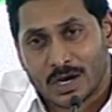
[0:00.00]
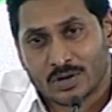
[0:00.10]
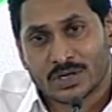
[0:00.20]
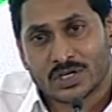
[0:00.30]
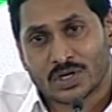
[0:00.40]

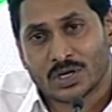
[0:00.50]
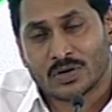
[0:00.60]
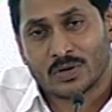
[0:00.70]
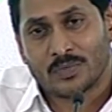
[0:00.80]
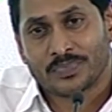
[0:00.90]

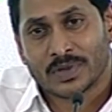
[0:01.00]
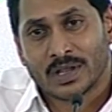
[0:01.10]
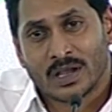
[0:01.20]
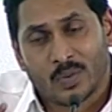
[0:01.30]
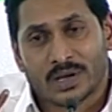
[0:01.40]
ఆరోగ్యశ్రీలో
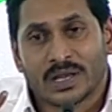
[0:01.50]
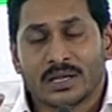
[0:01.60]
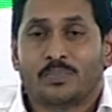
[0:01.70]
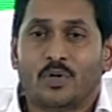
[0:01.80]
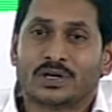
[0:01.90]
వెరీ
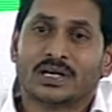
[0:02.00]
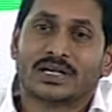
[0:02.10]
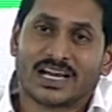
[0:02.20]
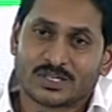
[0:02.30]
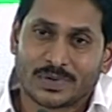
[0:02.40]
ఇంపార్టెంట్
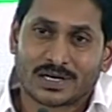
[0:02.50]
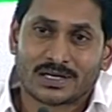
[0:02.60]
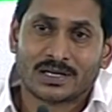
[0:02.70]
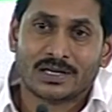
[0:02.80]
ఆస్పెక్ట్